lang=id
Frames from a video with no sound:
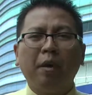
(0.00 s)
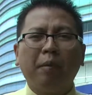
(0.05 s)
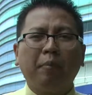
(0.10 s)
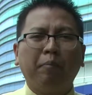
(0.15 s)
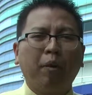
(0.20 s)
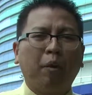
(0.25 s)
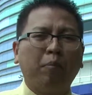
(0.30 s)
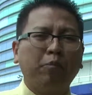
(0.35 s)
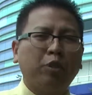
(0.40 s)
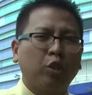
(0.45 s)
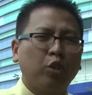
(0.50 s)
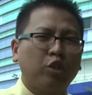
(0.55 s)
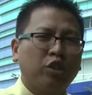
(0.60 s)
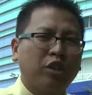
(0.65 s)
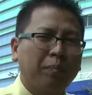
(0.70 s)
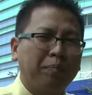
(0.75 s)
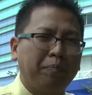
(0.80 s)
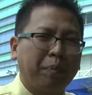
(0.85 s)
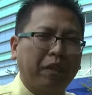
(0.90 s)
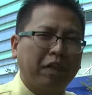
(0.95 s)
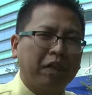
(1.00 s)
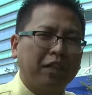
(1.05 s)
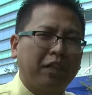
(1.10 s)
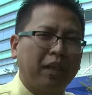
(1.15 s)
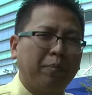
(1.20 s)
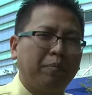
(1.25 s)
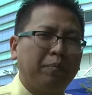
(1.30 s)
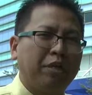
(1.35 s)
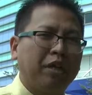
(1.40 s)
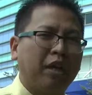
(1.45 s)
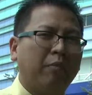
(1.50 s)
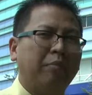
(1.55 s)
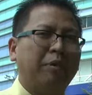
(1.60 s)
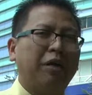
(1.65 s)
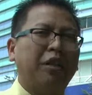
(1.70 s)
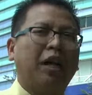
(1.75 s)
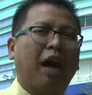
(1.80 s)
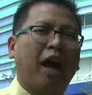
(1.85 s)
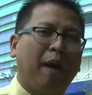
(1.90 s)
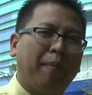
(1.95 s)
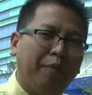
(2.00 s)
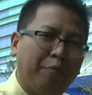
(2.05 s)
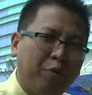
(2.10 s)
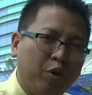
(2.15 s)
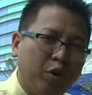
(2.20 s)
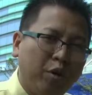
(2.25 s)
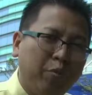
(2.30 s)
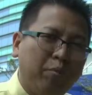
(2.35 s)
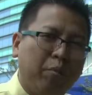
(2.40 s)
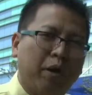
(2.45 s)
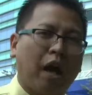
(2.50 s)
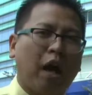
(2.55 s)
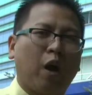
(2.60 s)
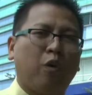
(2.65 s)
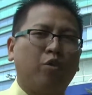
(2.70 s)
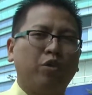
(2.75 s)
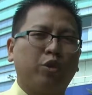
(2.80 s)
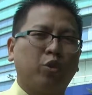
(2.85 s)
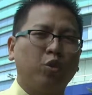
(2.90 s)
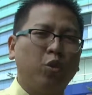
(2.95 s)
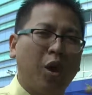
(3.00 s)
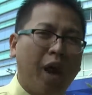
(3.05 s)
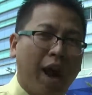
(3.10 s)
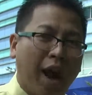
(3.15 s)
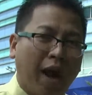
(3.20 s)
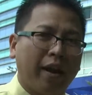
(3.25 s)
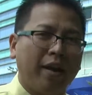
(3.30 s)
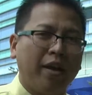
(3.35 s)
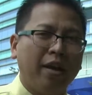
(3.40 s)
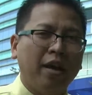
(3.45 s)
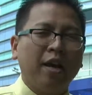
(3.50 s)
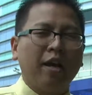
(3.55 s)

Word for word: belum tentu sempat kita bisa minta ampun, mengakui Tuhan,